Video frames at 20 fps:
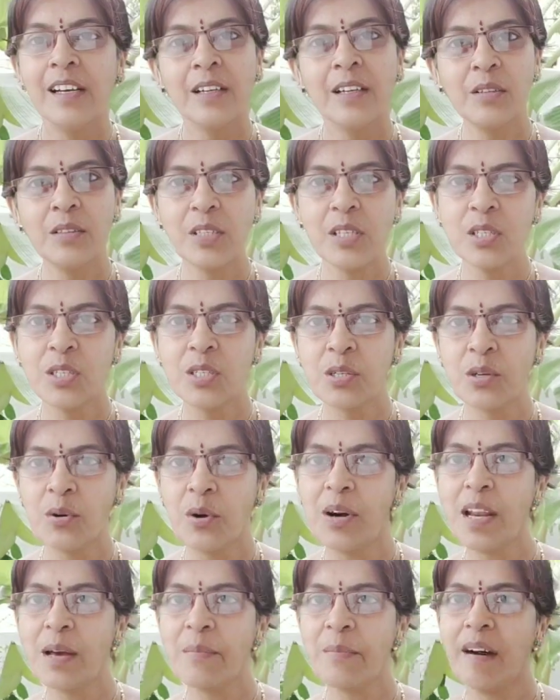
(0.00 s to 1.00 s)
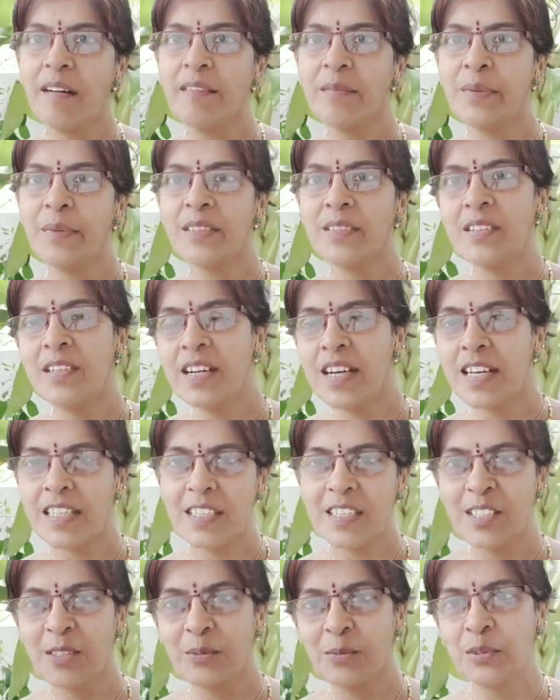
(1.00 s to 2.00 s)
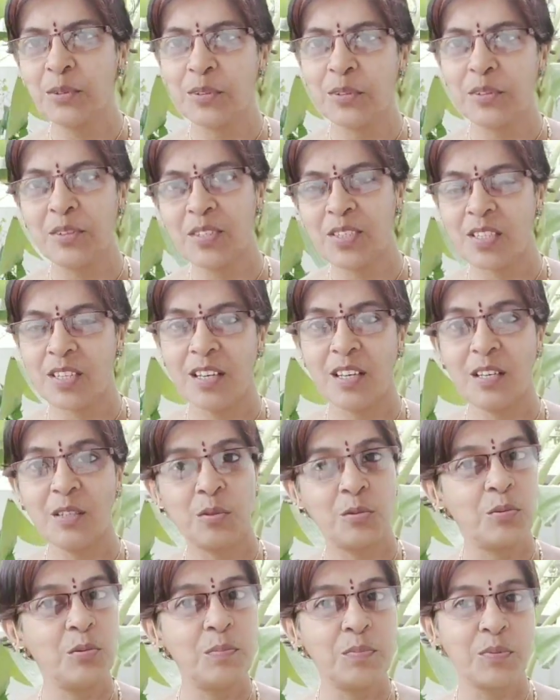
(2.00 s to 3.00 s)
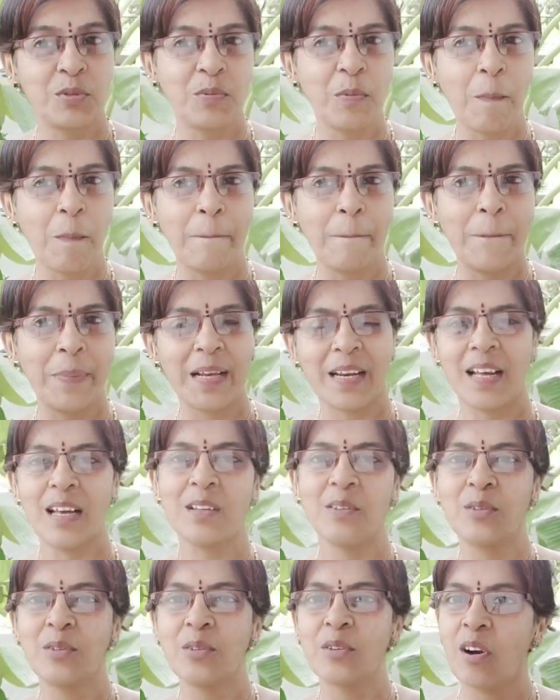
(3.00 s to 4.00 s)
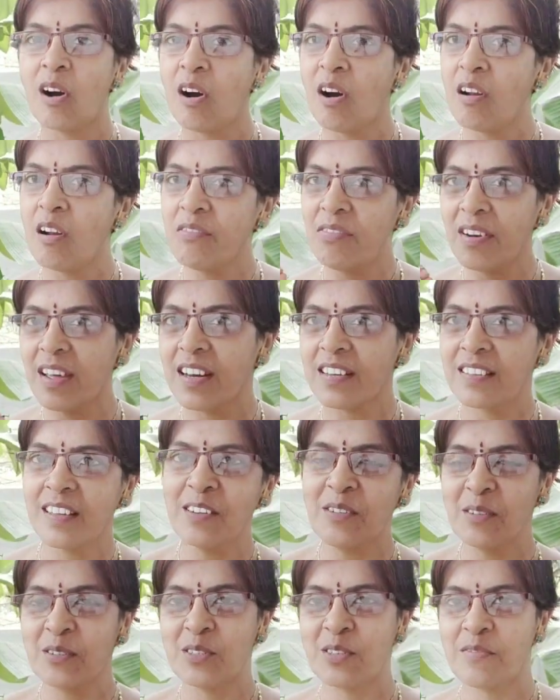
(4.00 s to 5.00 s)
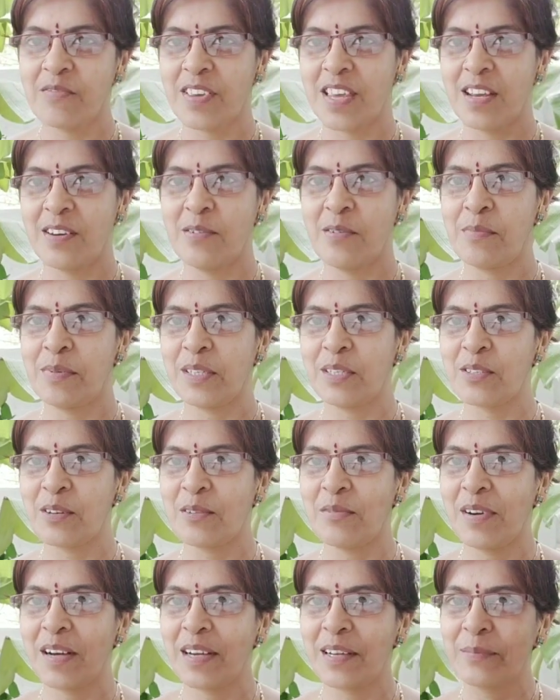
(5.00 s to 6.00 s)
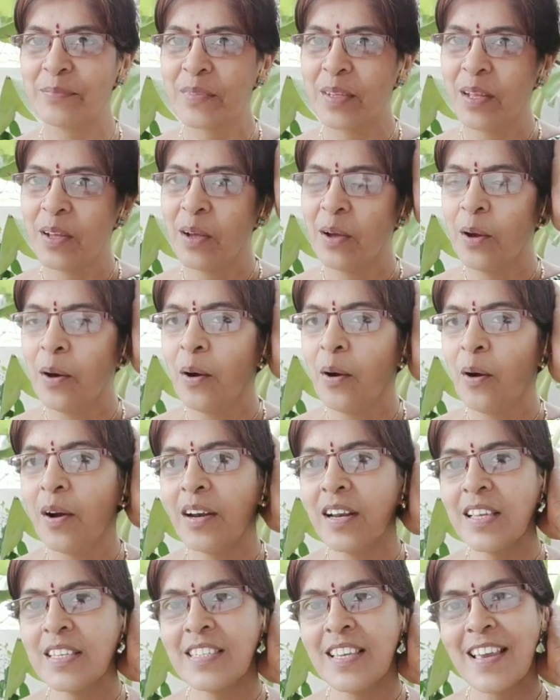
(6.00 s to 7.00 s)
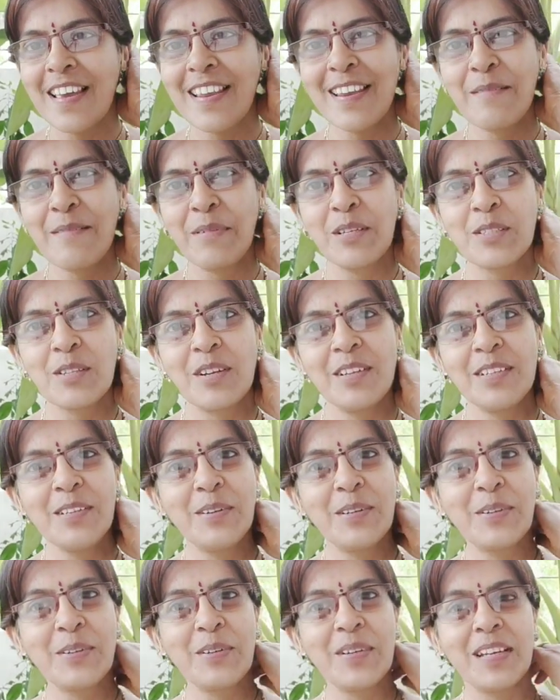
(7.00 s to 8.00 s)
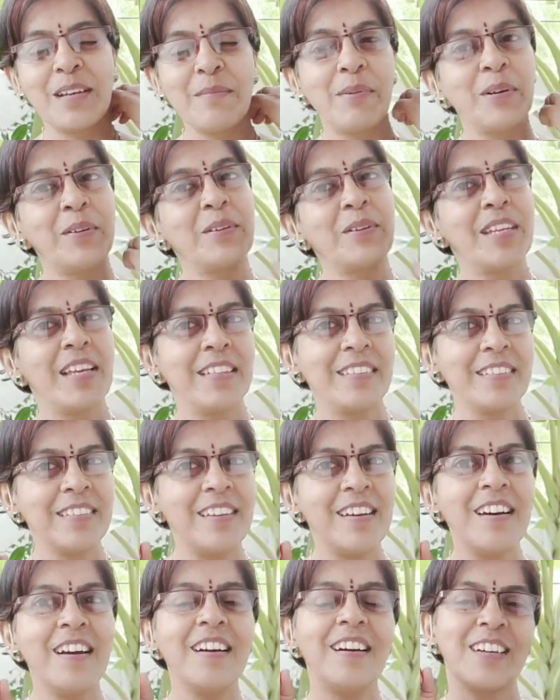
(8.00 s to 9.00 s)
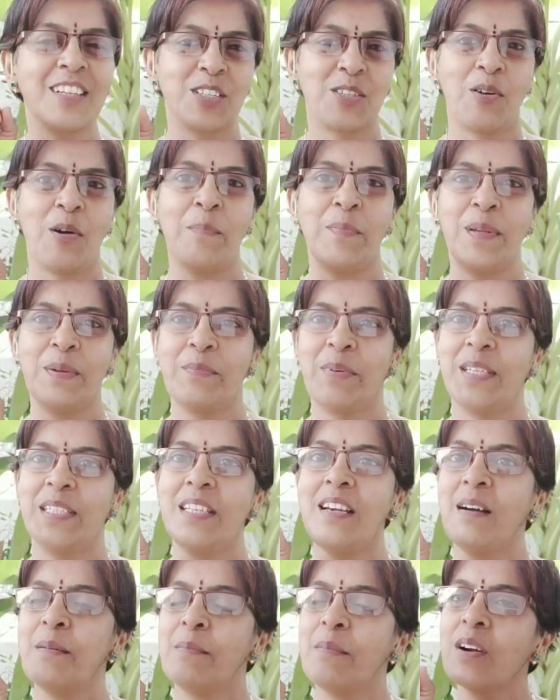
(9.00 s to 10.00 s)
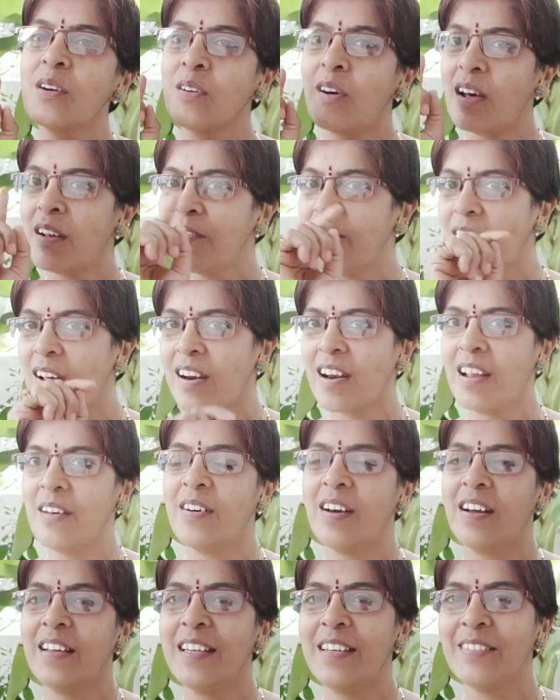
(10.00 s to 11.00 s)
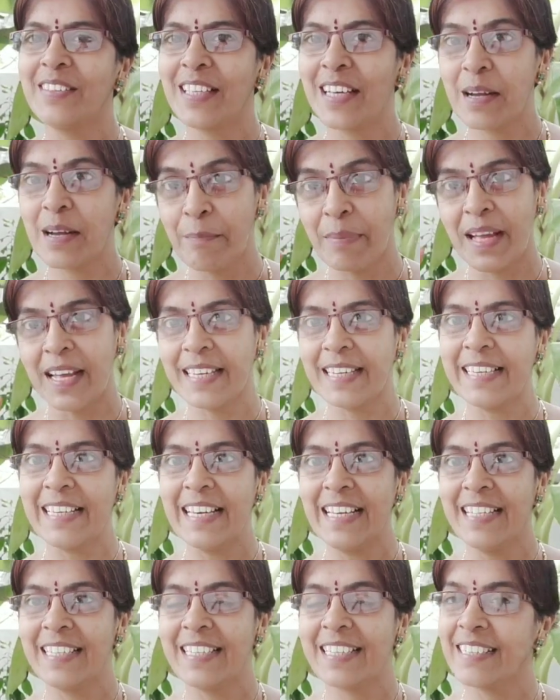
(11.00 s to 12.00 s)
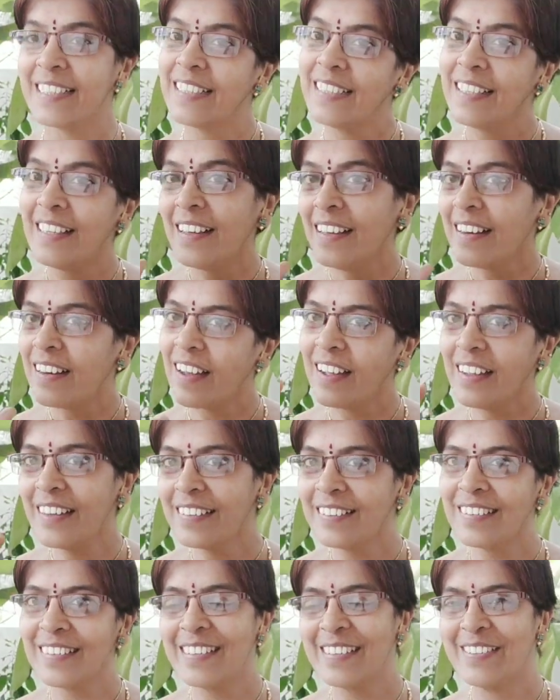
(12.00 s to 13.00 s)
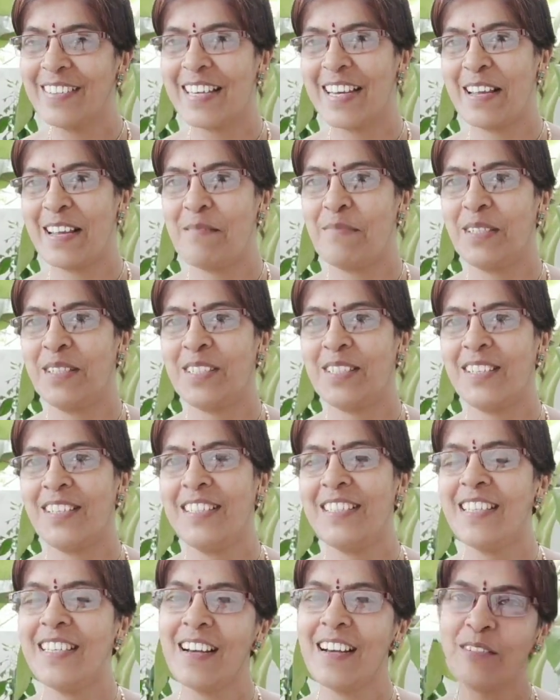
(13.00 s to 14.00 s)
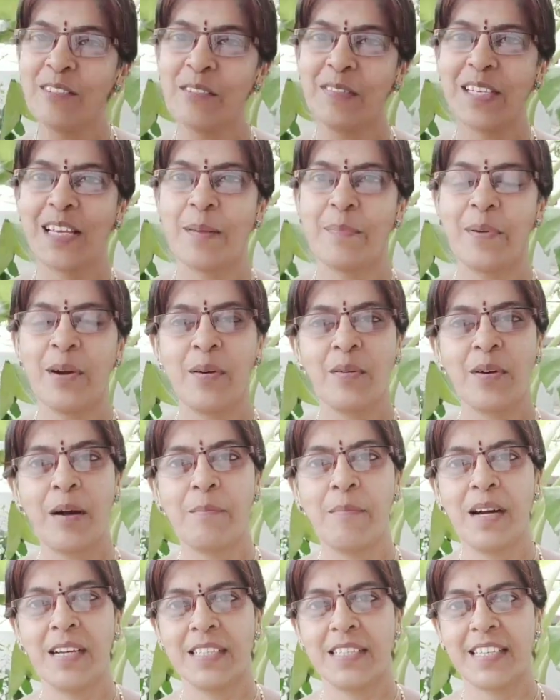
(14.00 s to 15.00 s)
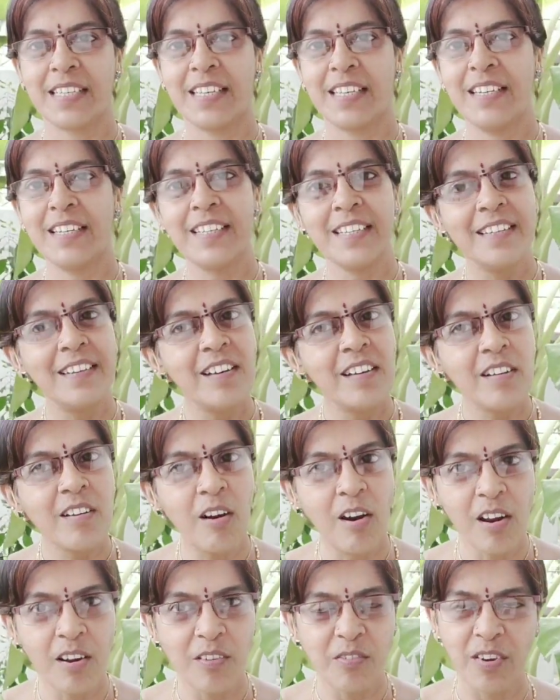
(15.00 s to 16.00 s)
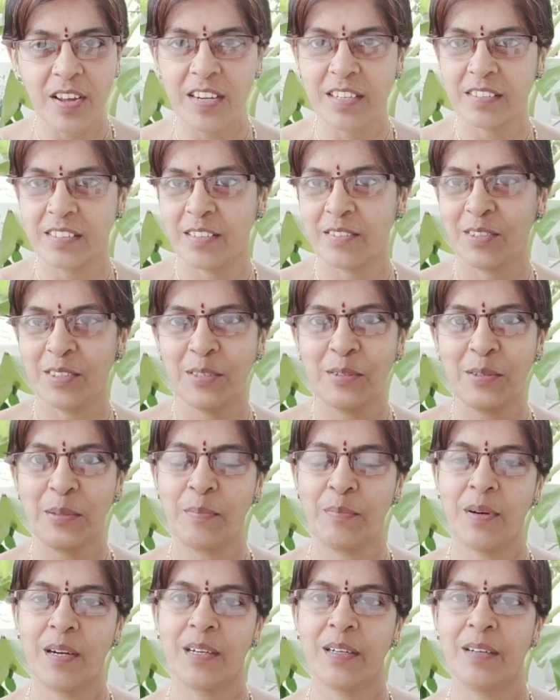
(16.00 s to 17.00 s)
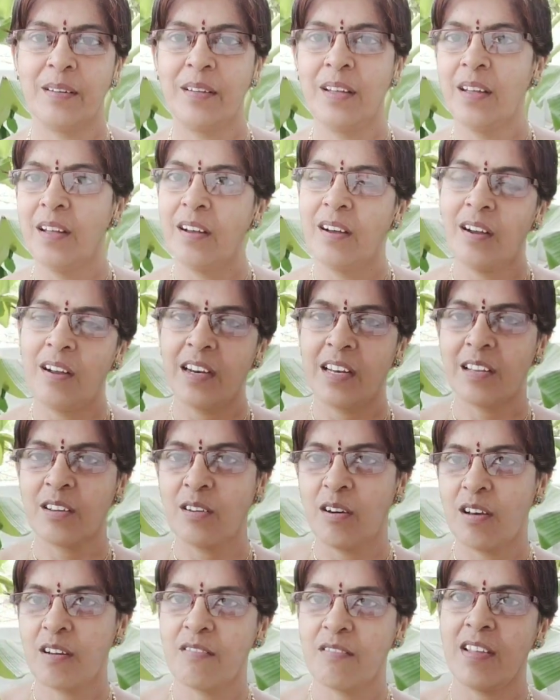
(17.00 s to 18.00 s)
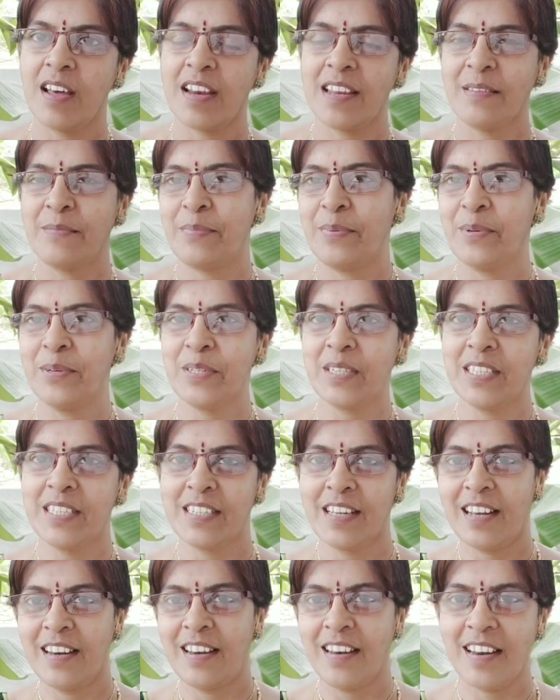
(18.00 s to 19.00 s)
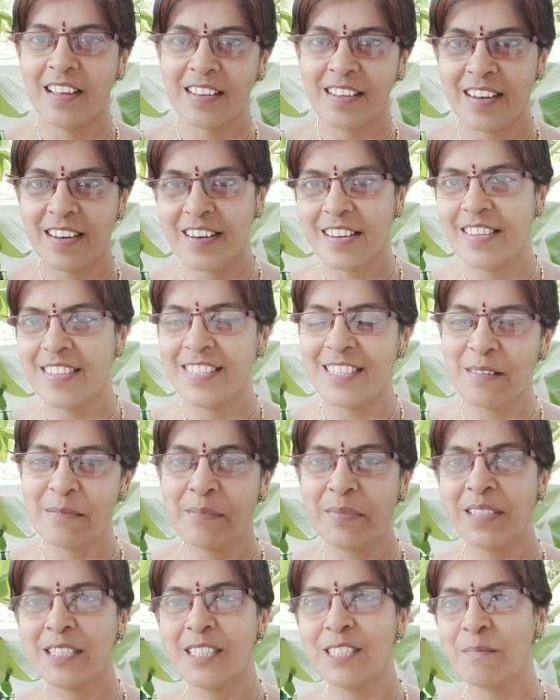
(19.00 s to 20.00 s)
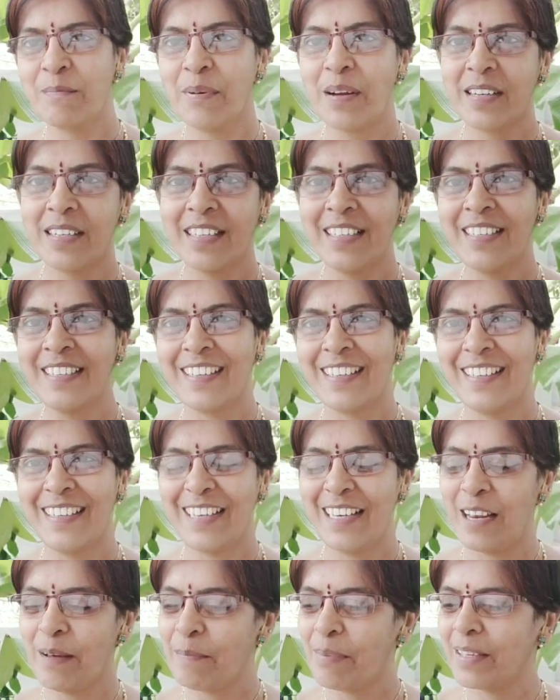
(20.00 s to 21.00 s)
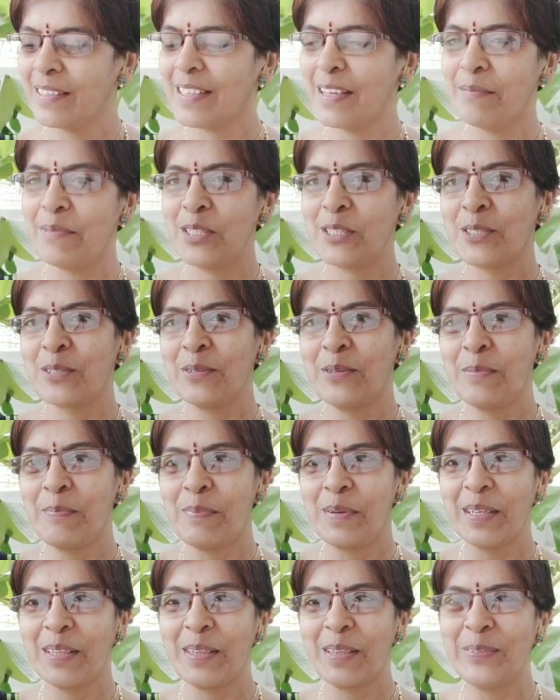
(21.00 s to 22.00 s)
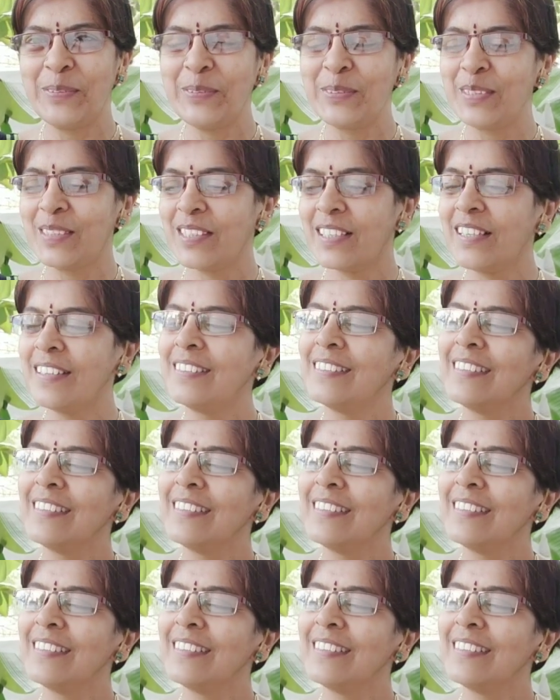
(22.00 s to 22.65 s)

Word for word: கொஞ்சம் சோள மாவு மட்டும் கரைச்சி ஊற்றுனோன்னு சொன்னால் சூப் சூப்பராக இருக்கும் கார்ன்ஃப்ளவர் தான் கொஞ்சம் வேணும் அப்படி சொல்லுவாங்க உடனே சரி அப்படின்னு சொல்லிட்டு ஒரு குட்டி என்ன பண்ணுவோம் நேற்று தான் ஷாப்பிங் போயிட்டு அம்மா கார்ன்ஃப்ளவர்லாம் வாங்கிட்டு வந்தாங்க பேக்கெட்டில் இருக்குது நான் எடுத்துகிட்டு வரேன் அப்படின்னு சொல்லிட்டு அவங்க வீட்டில் போய் அவங்க அம்மா கிட்டே கேட்டு கார்ன்ஃப்ளவர் எடுத்துகிட்டு வந்து கொடுப்பாங்க உடனே கார்ன்ஃப்ளவரையும் போட்டு நல்லா கரைச்சி மிக்ஸ் பண்ணி நல்லா பார்த்து அப்படி சூப் எடுத்து ஊற்றுனா